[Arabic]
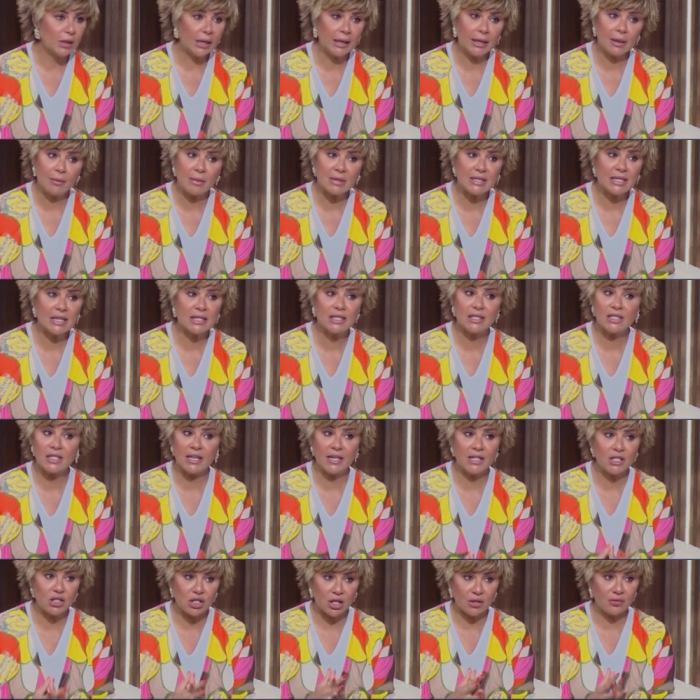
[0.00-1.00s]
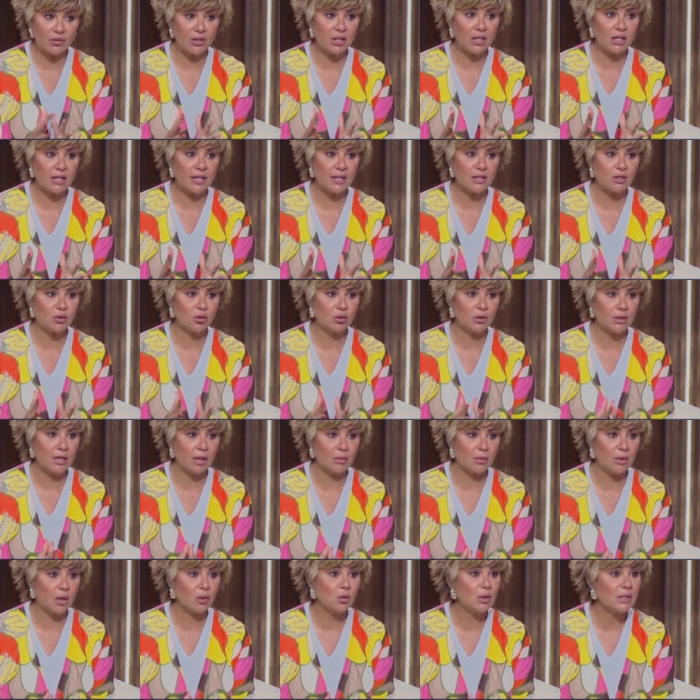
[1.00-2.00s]
احنا مثلا ساي شايفين كيس
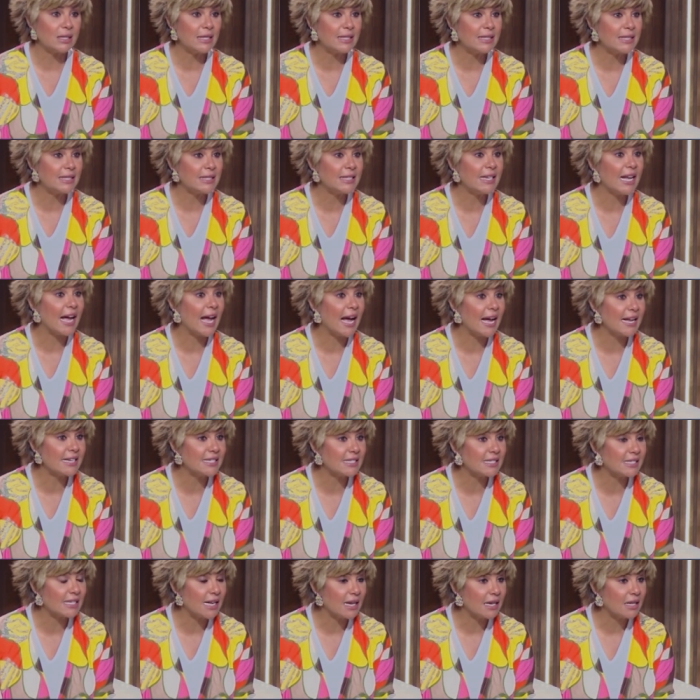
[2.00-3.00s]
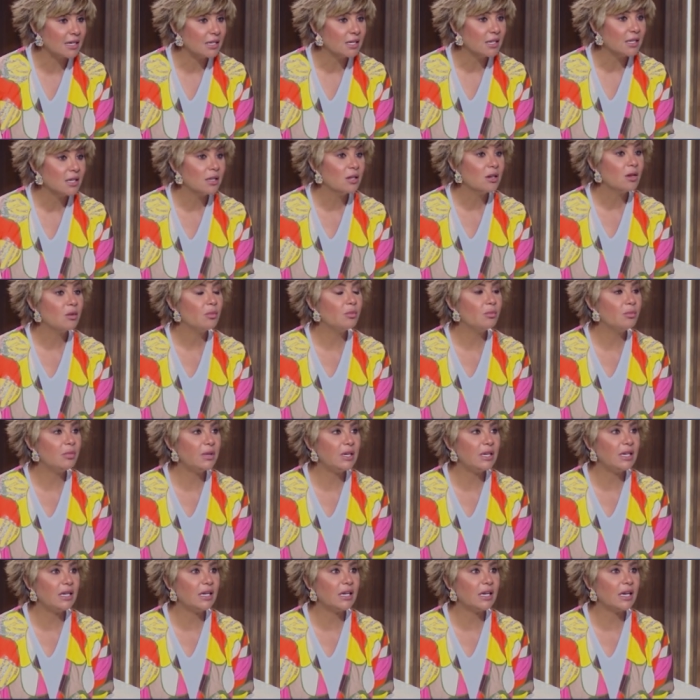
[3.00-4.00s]
قدامنا والست دي حاسه
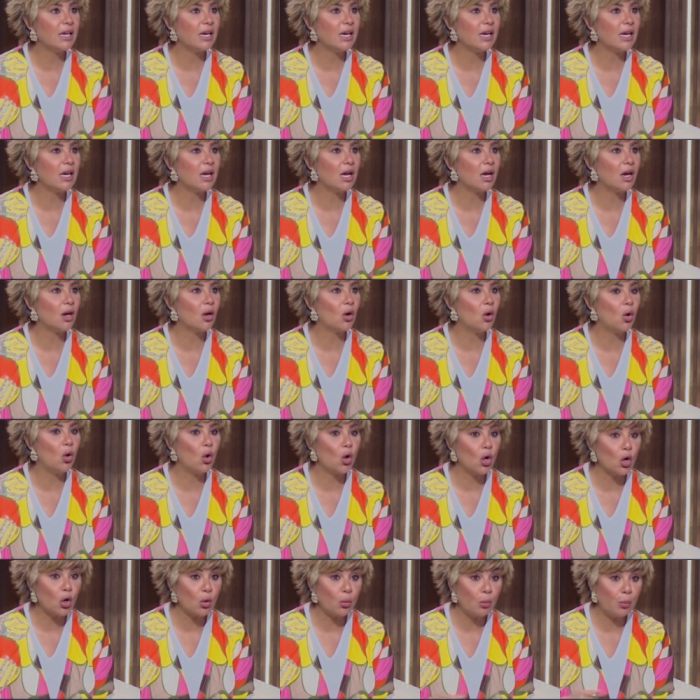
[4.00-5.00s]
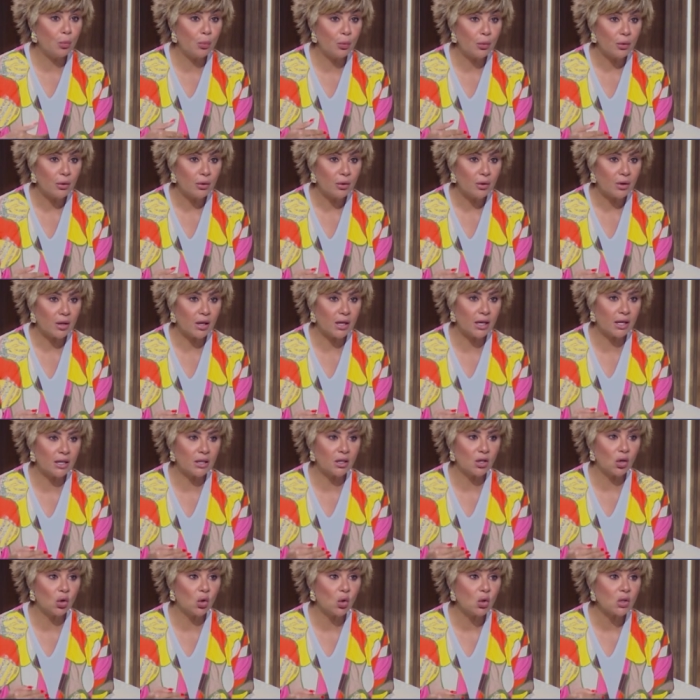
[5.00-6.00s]
بقرب
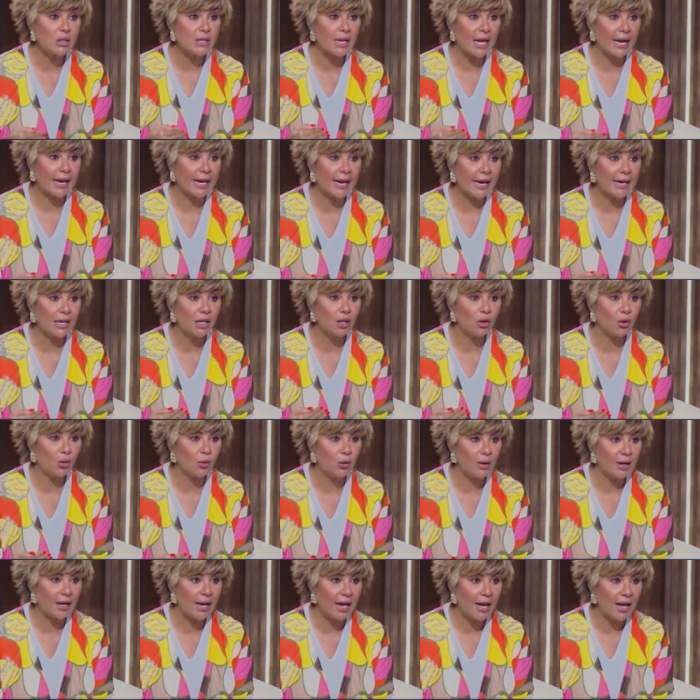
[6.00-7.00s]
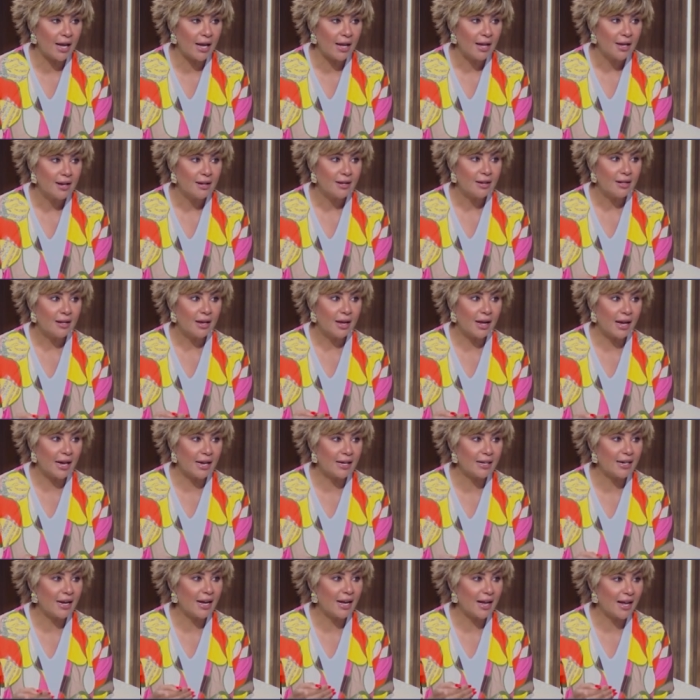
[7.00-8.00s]
ان جوزها جاي يقول لها
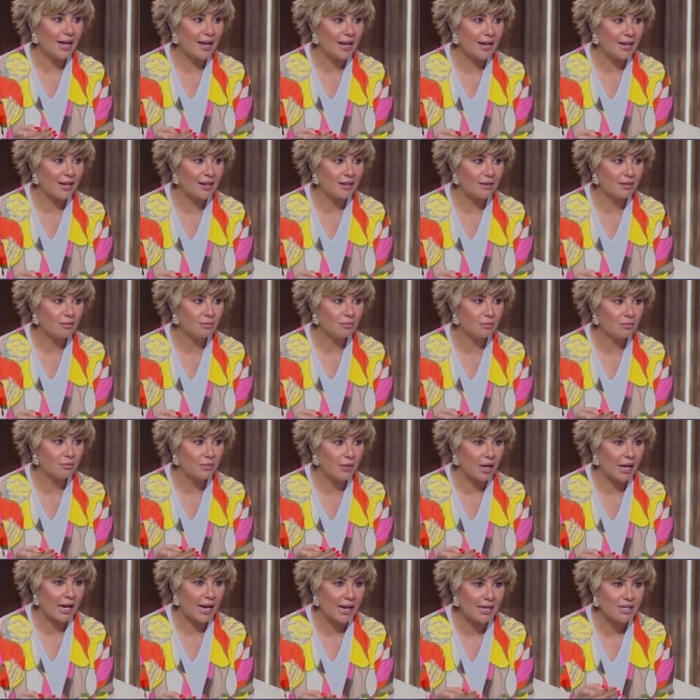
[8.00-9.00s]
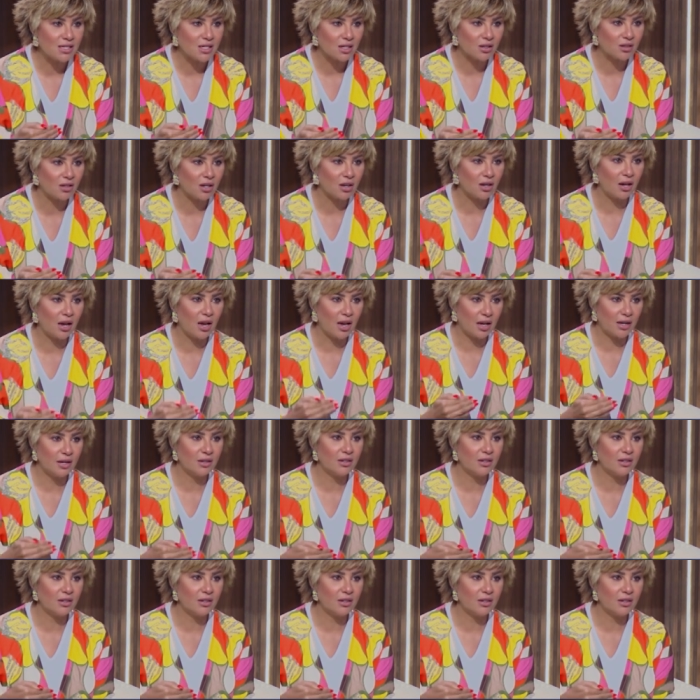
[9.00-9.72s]
انا عايزه آه،